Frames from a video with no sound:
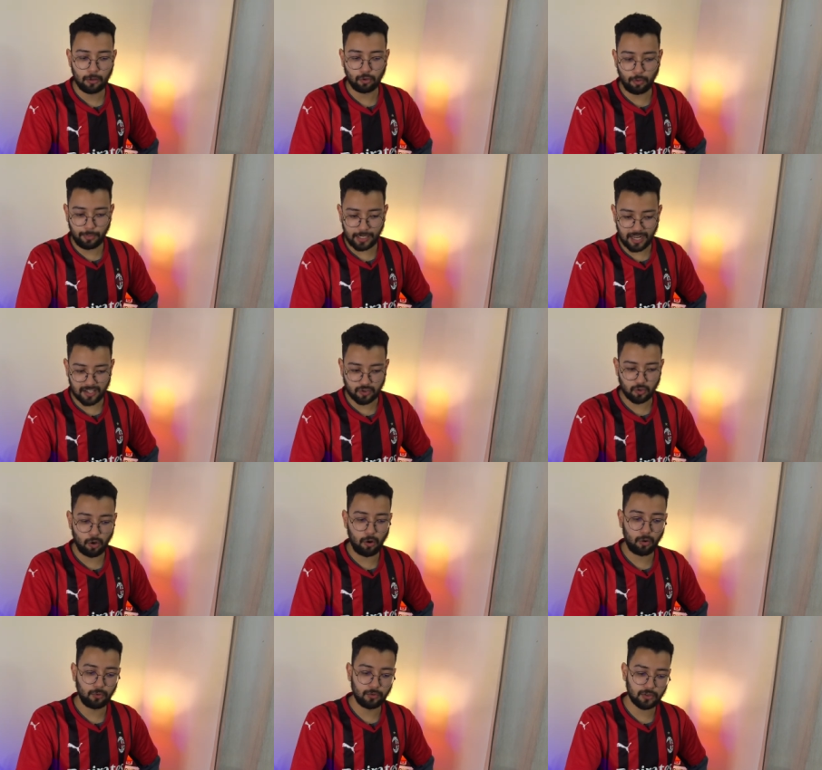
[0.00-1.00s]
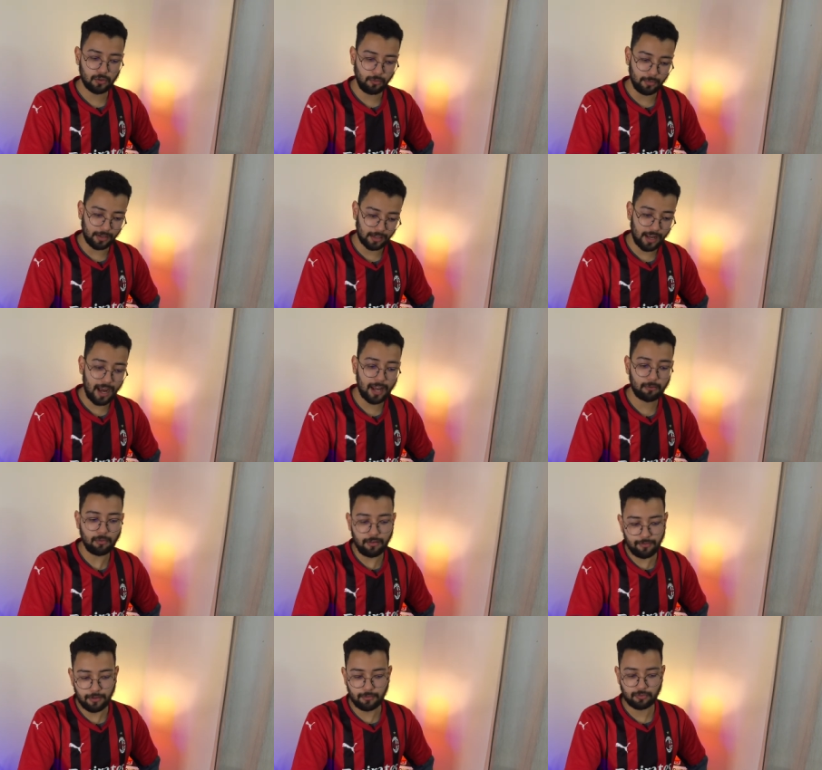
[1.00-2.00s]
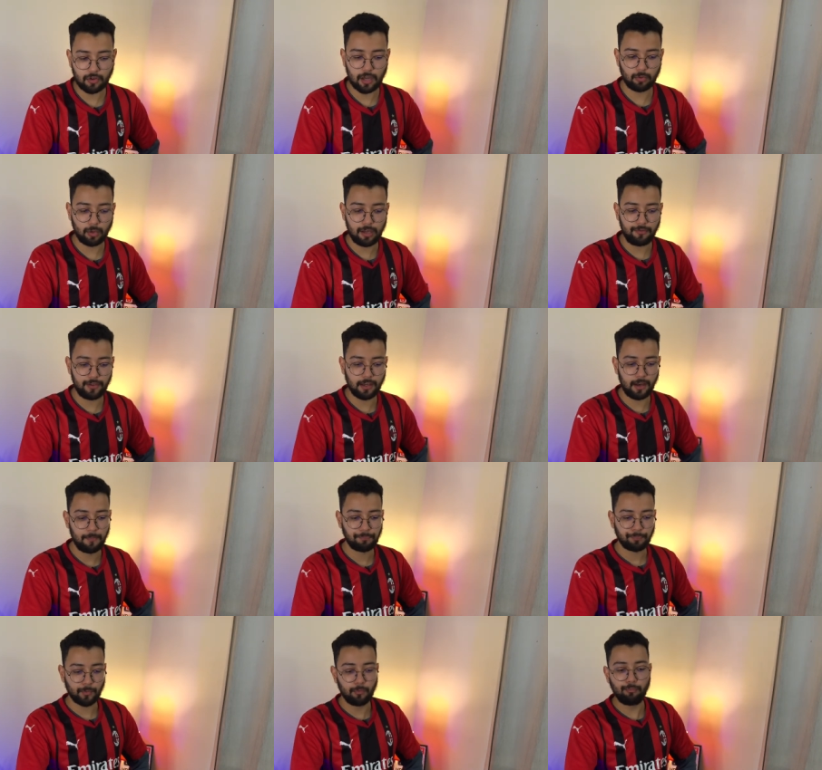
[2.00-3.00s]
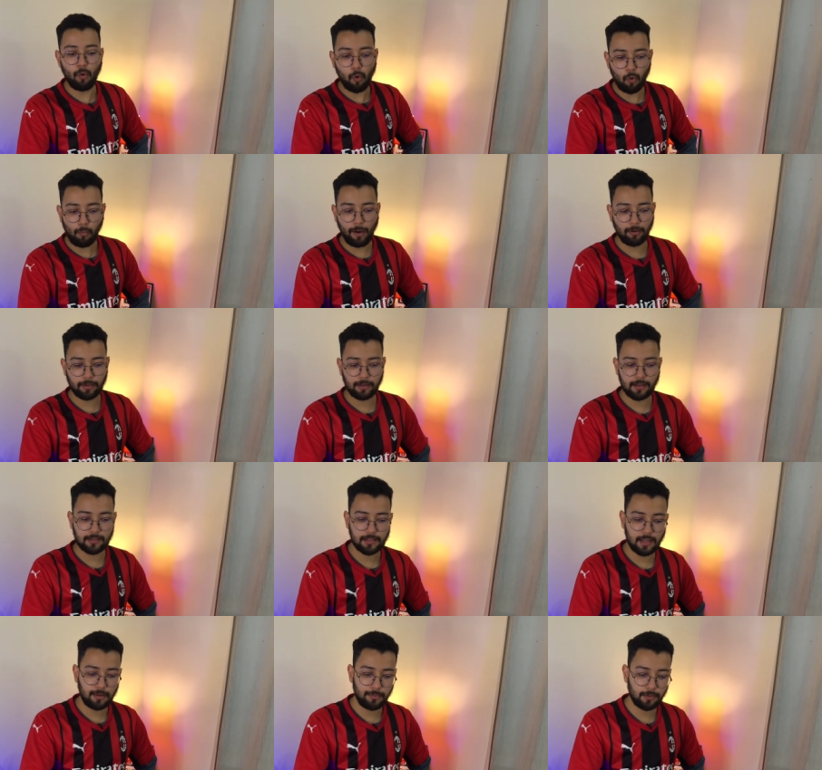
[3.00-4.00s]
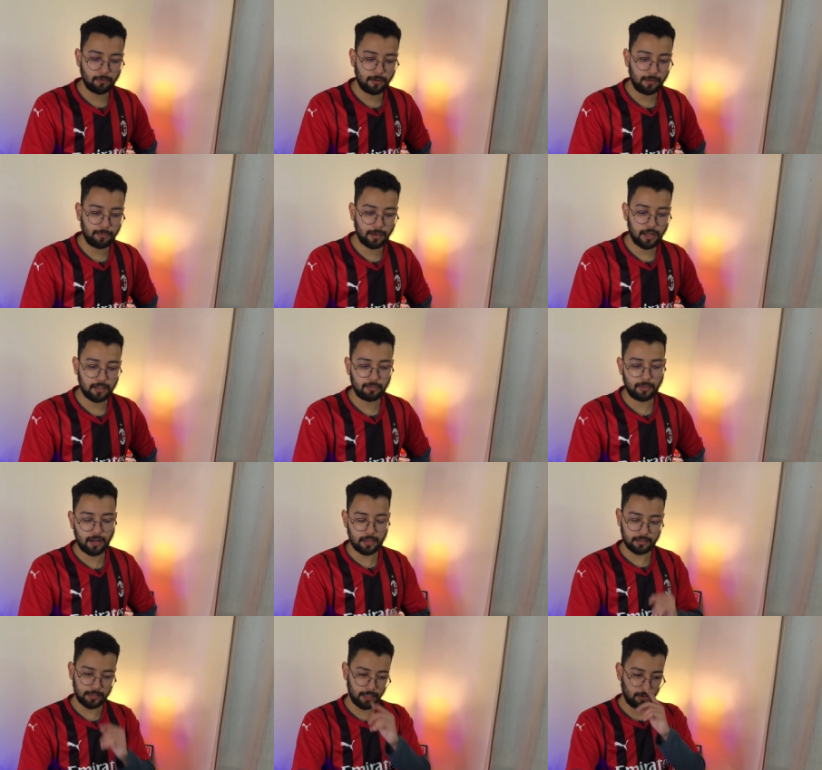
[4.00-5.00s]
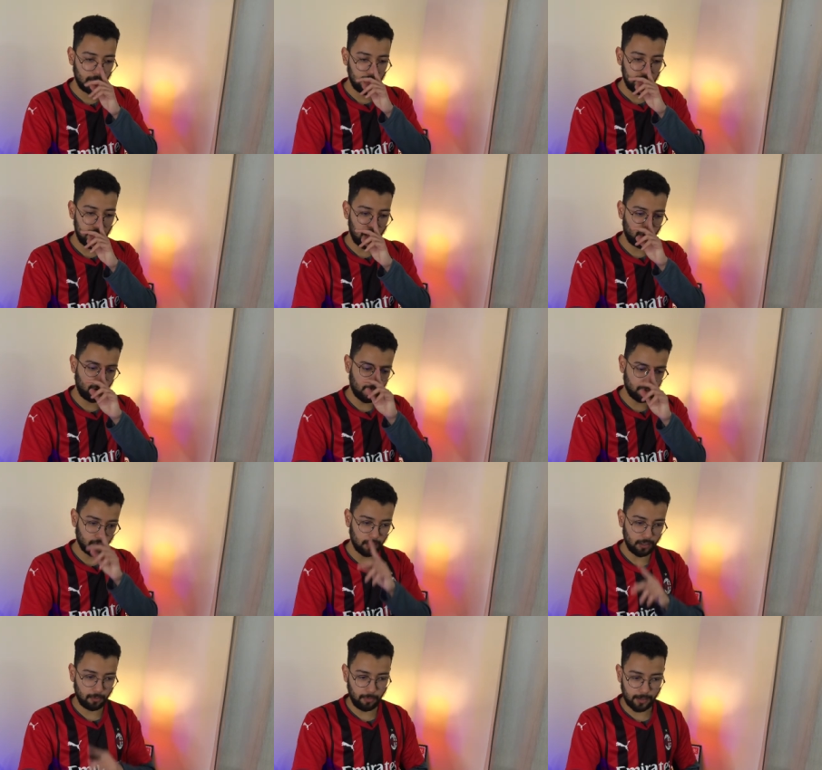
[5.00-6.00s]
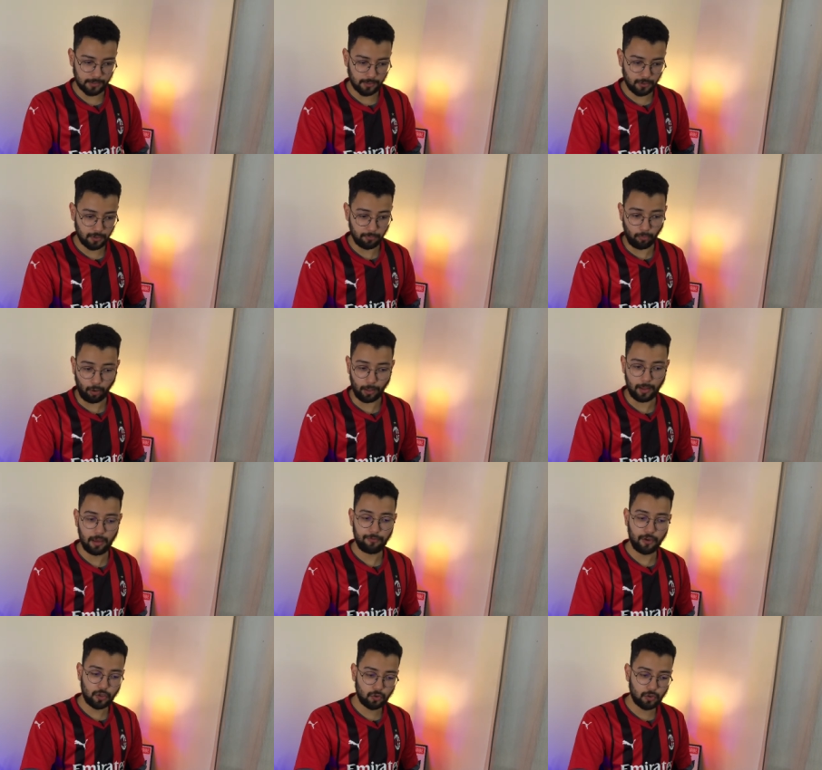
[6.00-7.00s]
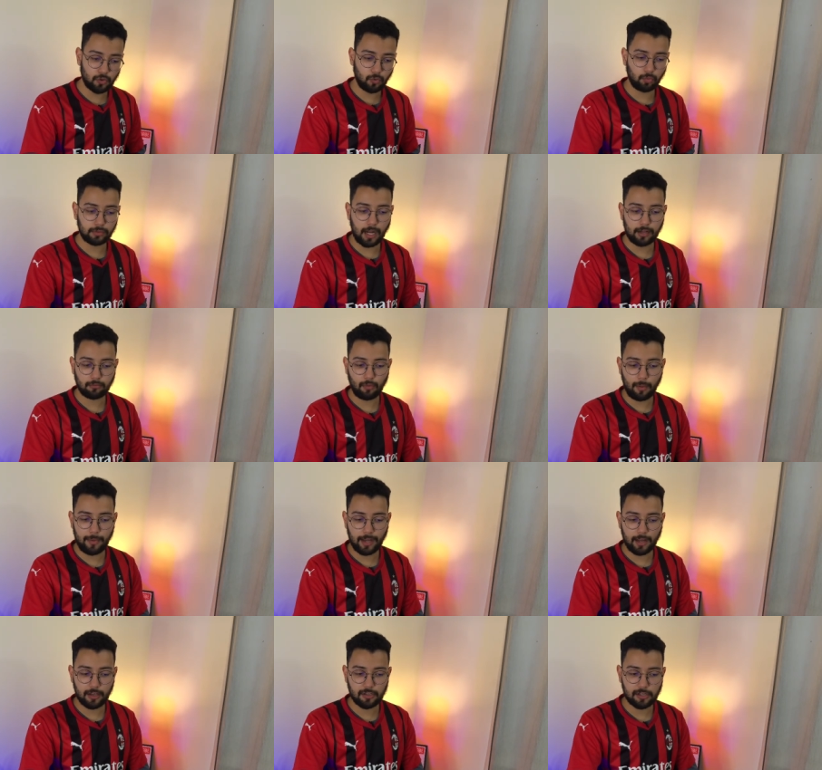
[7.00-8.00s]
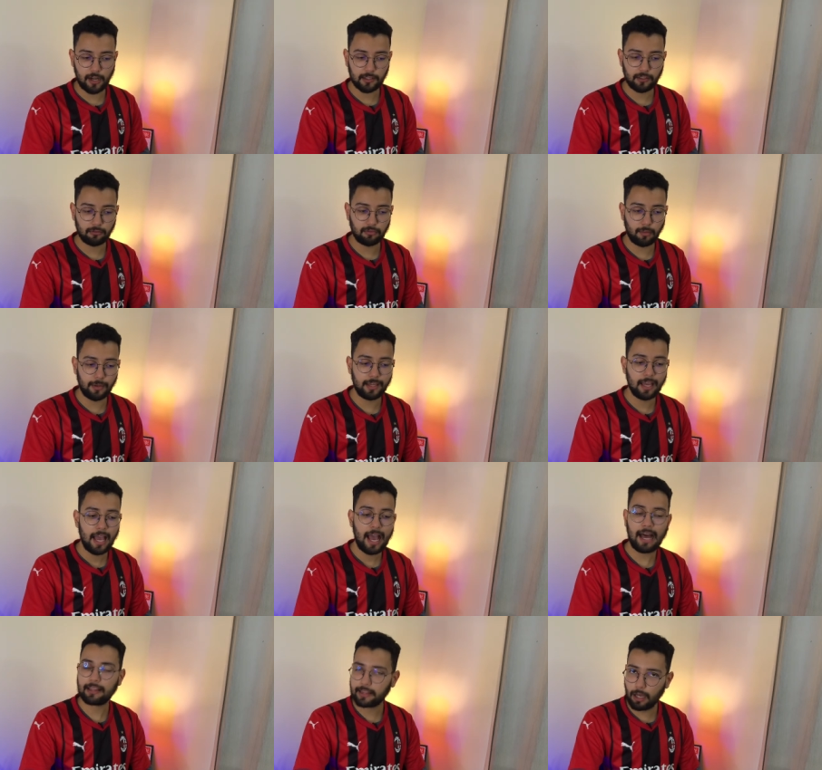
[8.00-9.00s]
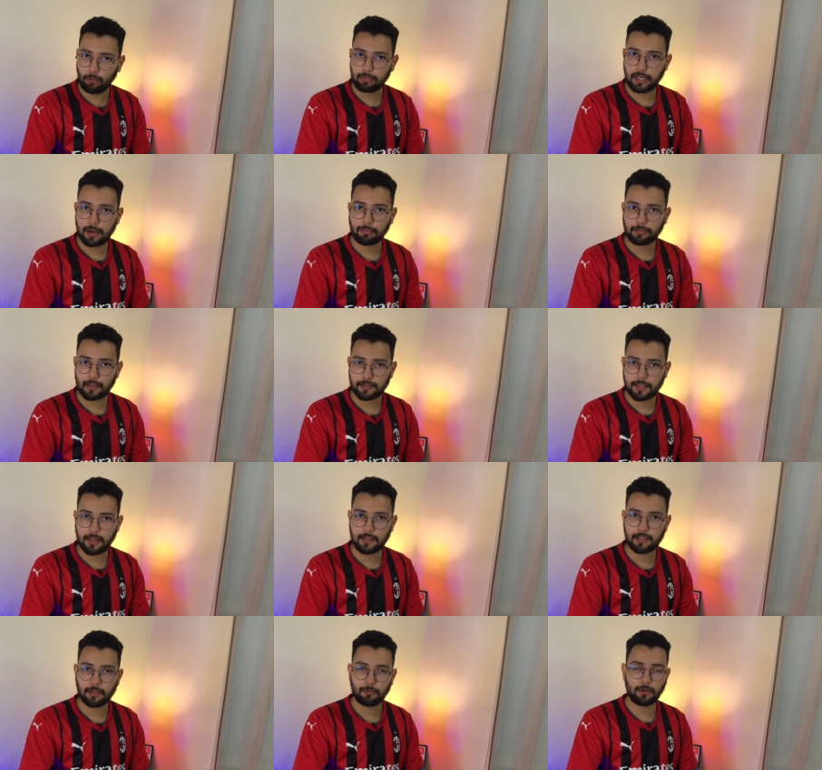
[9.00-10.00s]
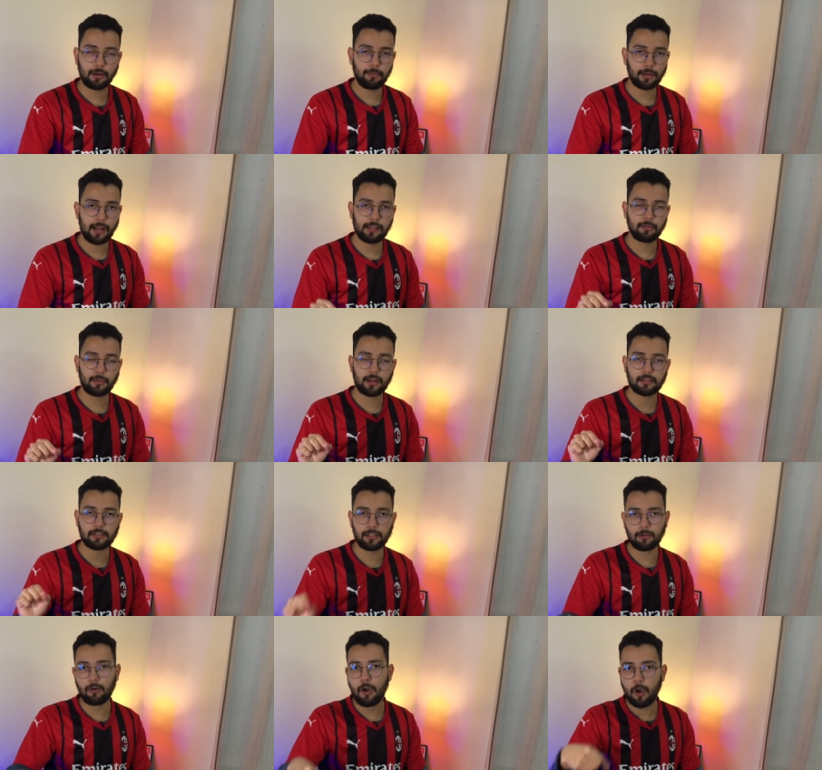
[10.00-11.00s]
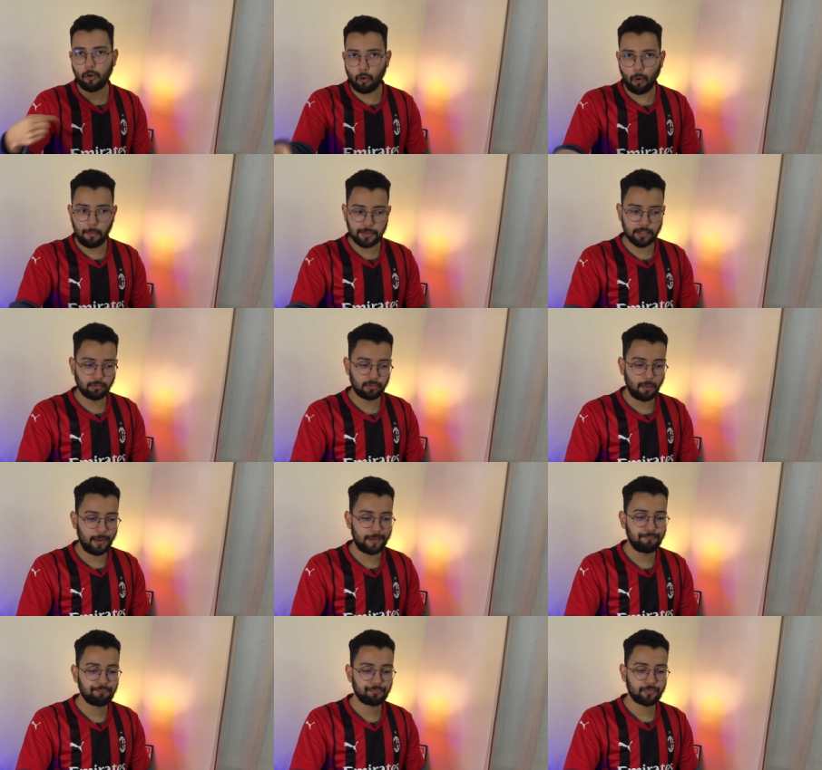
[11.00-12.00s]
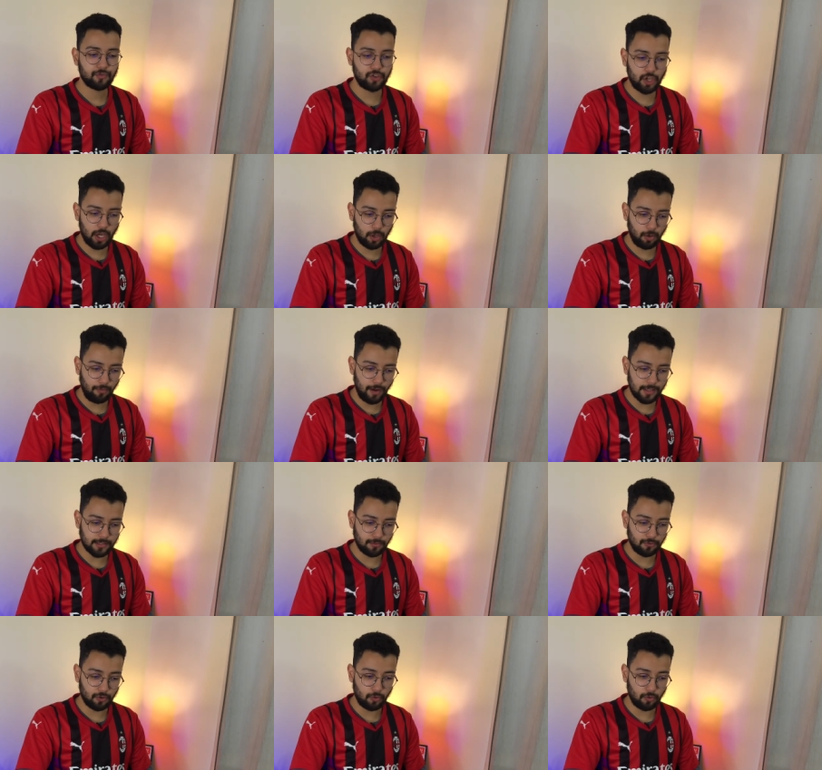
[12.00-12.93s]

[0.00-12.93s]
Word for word: no Mirassol, no São Bernardo, enfim, jogador que vinha um pouco mal né, na Série B do Campeonato Brasileiro e agora jogando bastante bola. Fechou esse contrato no América de Natal também, até o término da Série C do Campeonato Brasileiro, com opção também de renovação de